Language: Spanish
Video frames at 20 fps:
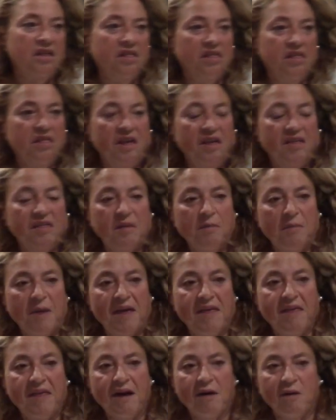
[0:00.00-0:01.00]
diez y
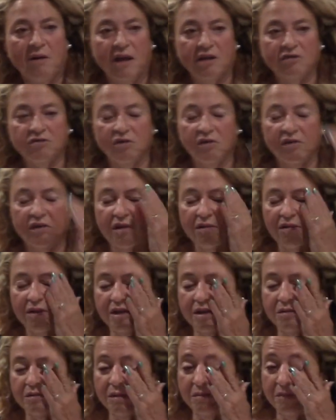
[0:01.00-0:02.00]
media o las once
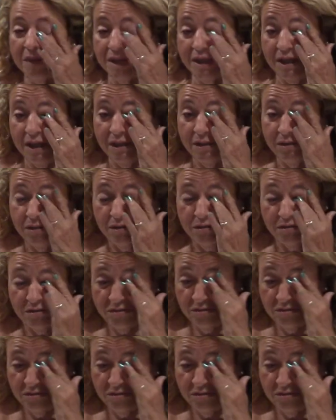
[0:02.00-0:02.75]
cuando me he metido.